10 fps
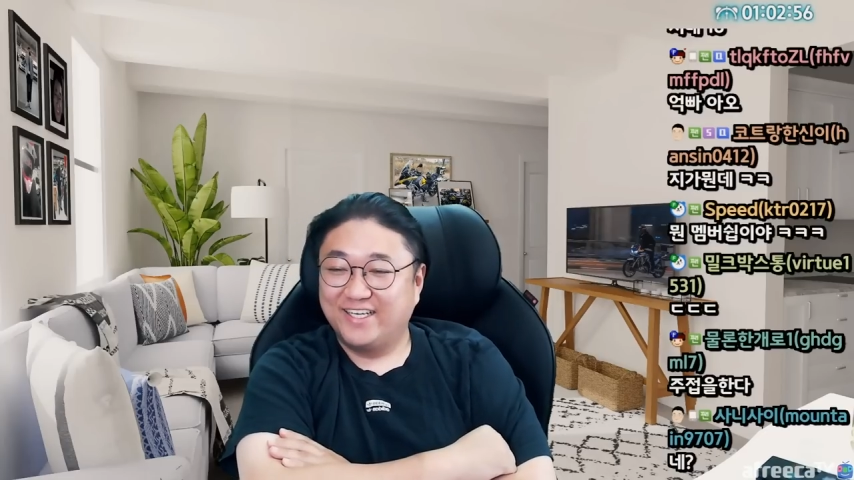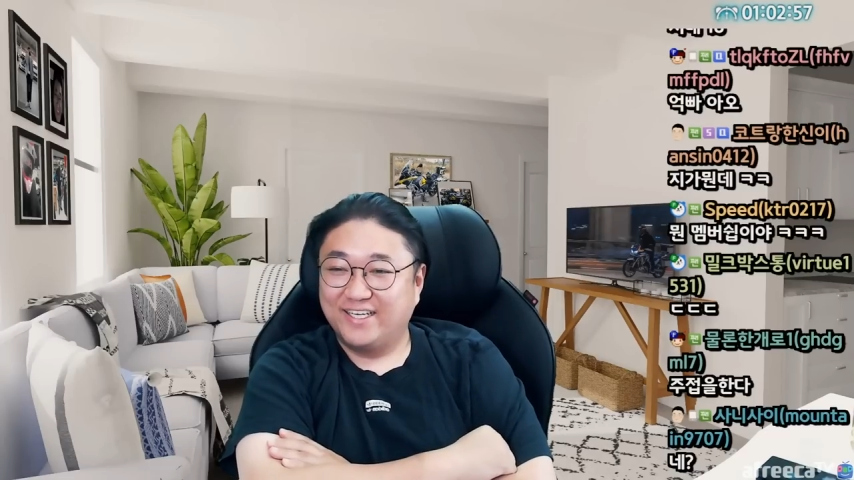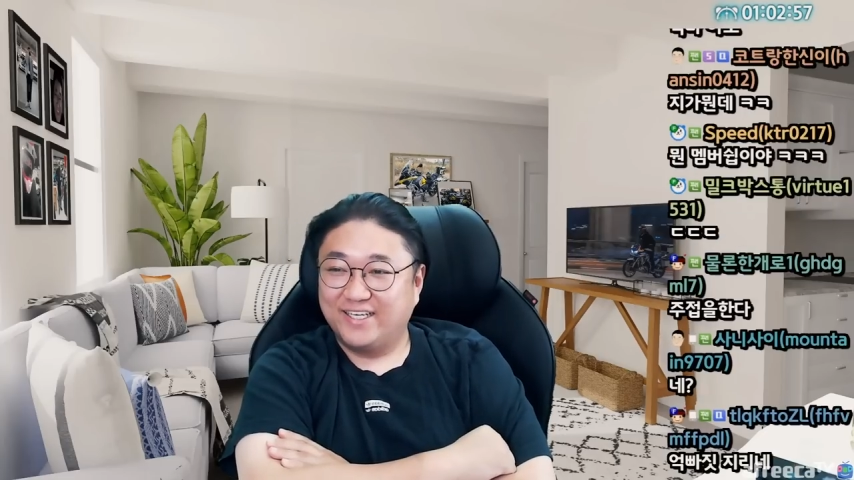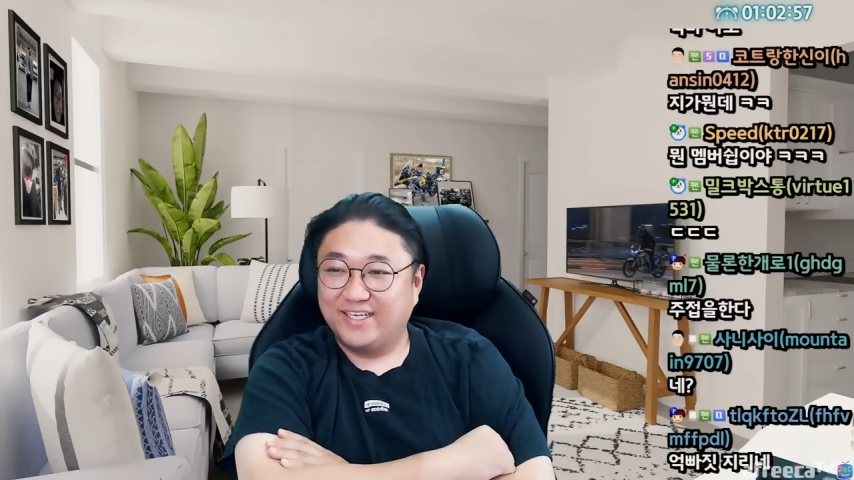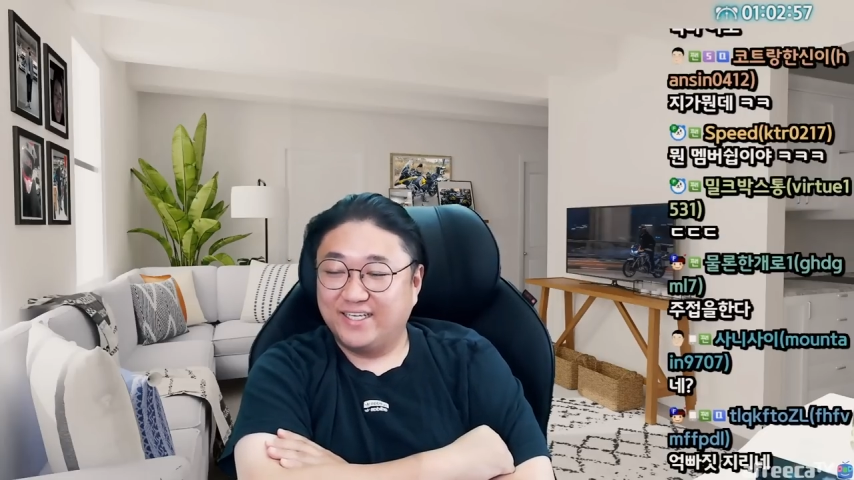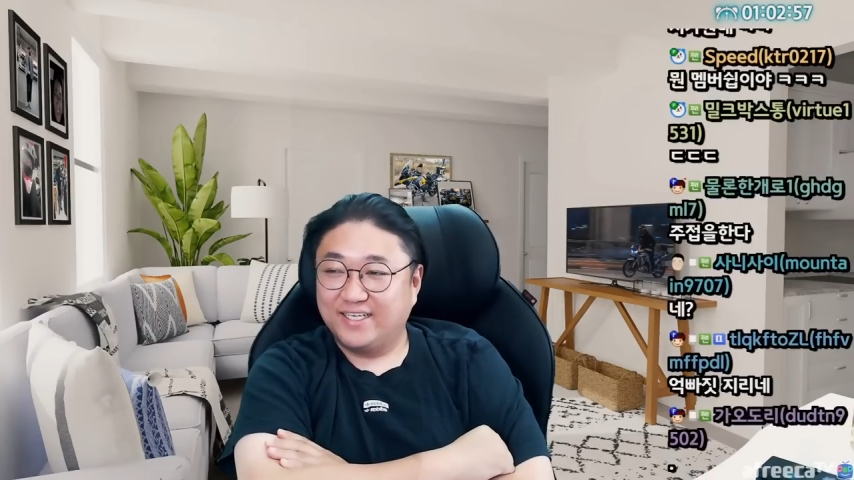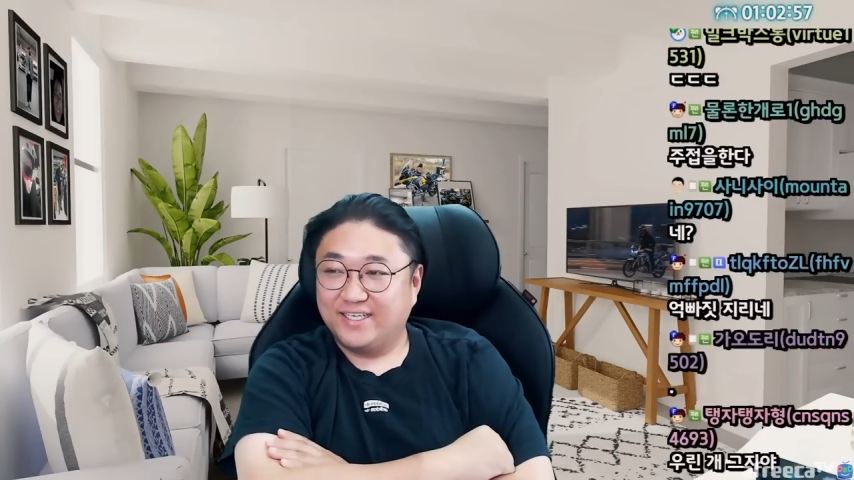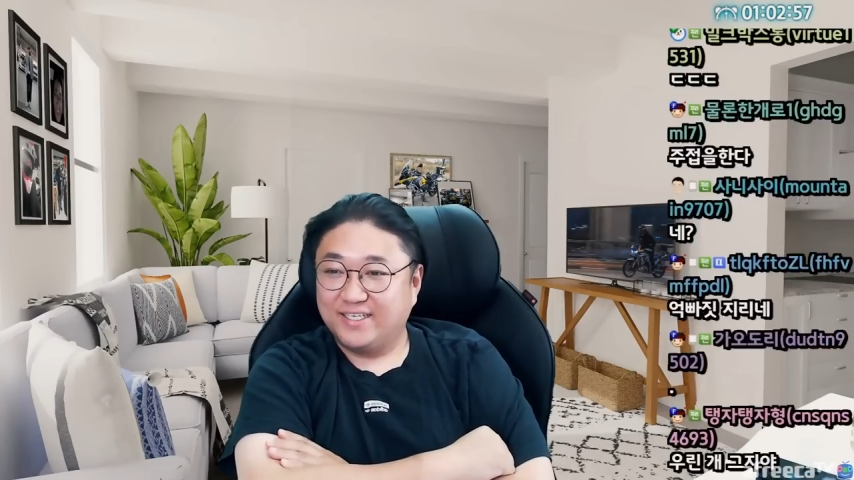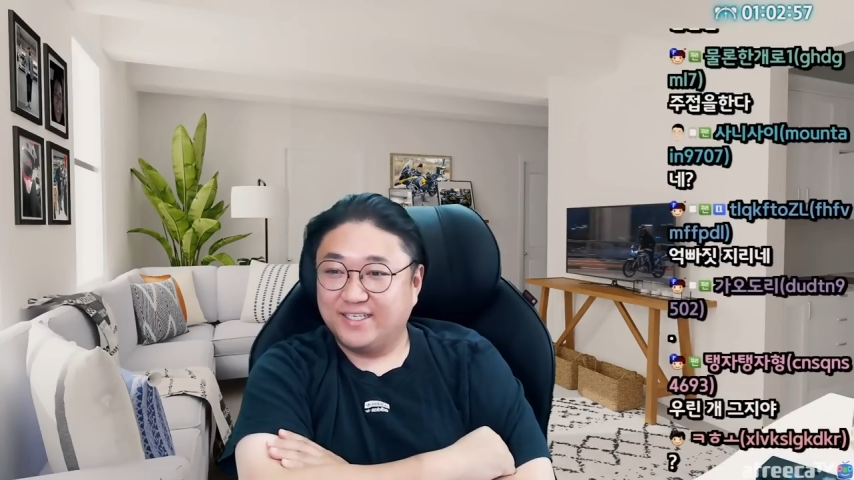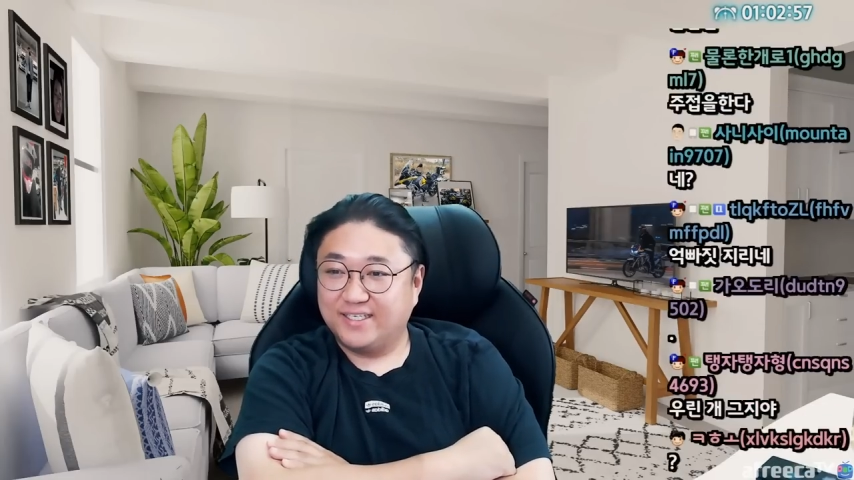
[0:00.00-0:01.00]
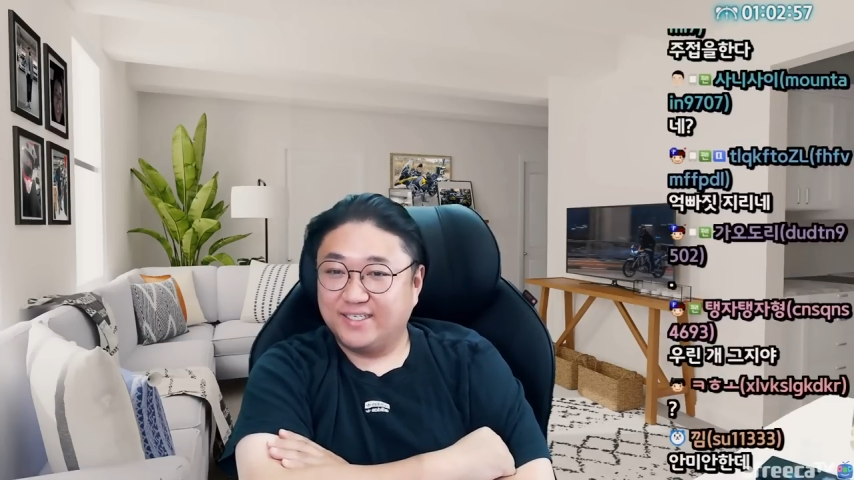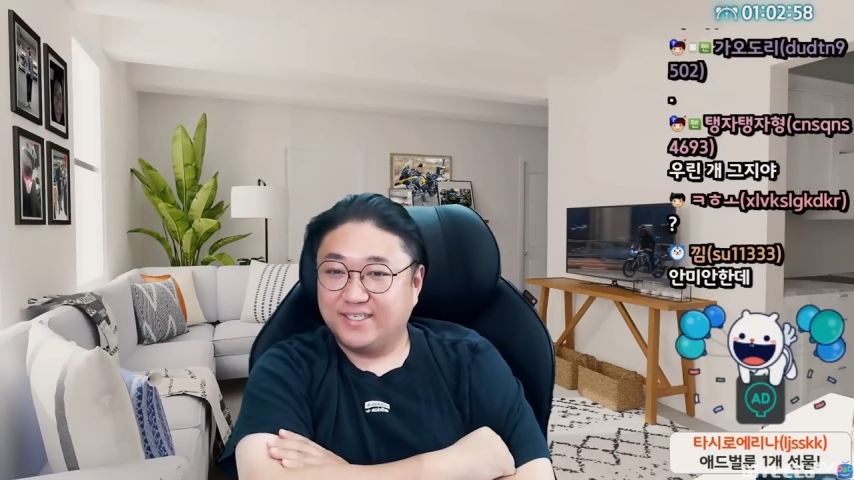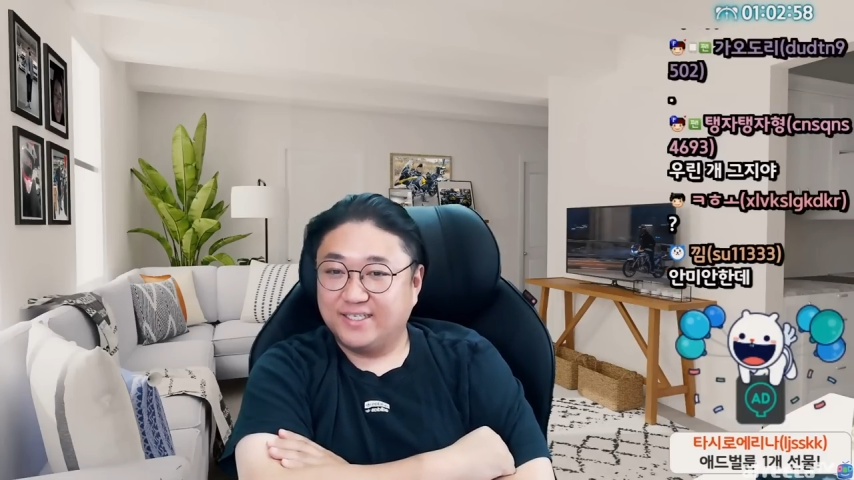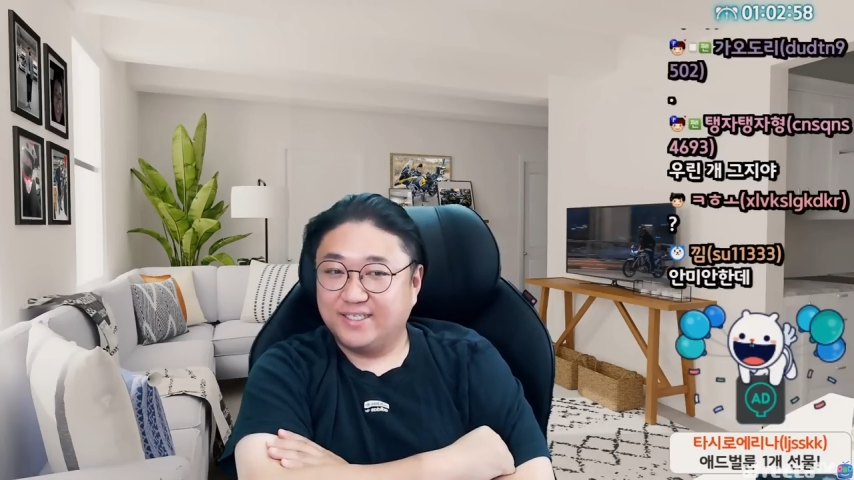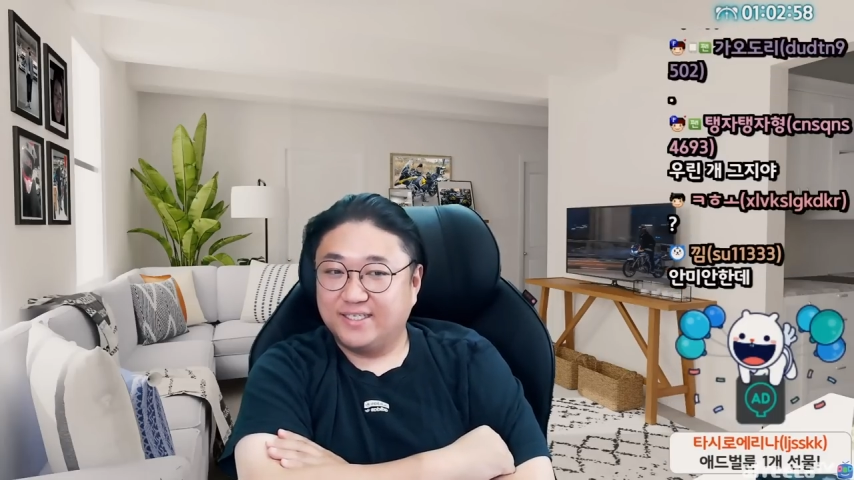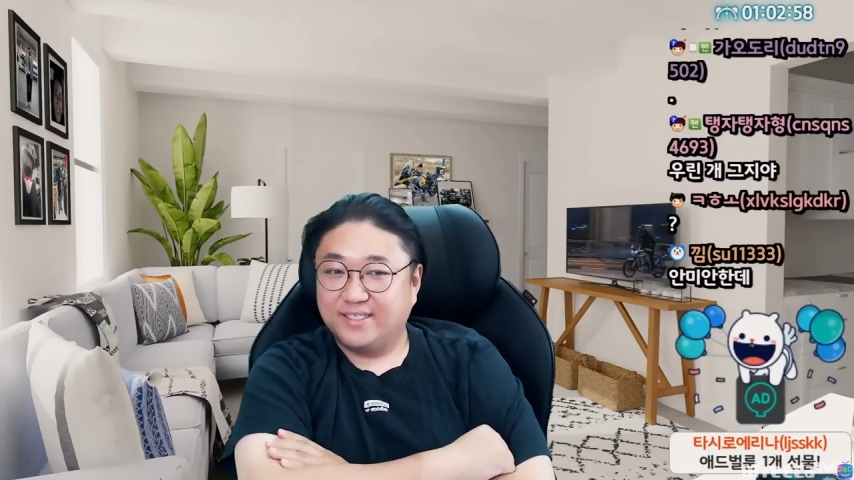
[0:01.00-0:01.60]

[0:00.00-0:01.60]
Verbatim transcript: 일주일 전에 검토해놨어요